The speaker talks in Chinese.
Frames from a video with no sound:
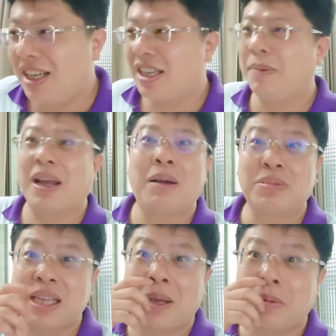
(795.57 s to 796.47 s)
你要把他
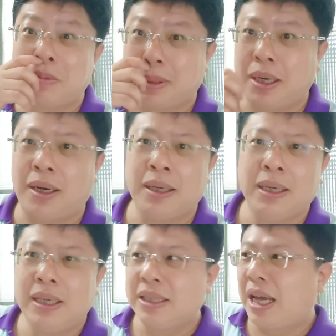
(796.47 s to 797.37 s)
不在乎啊，
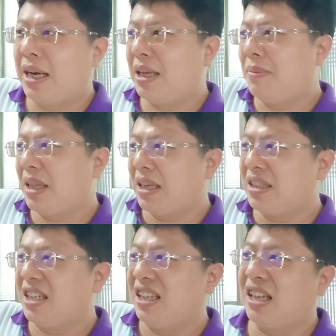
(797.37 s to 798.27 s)
他里面但
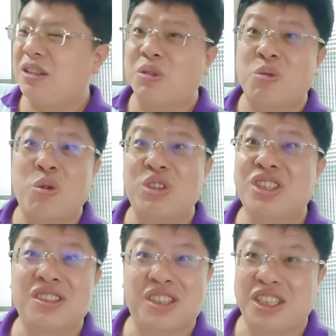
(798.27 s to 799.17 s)
是你那种国
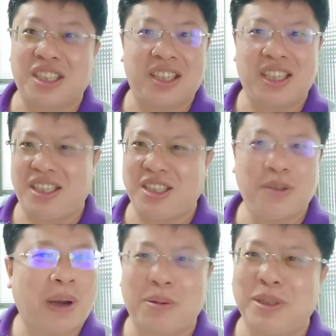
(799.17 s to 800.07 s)
事级的你
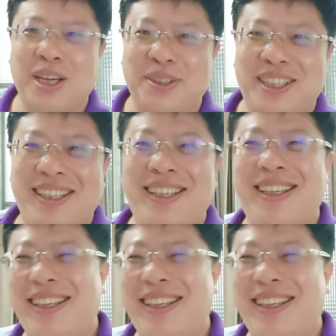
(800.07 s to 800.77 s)
是跑不掉的，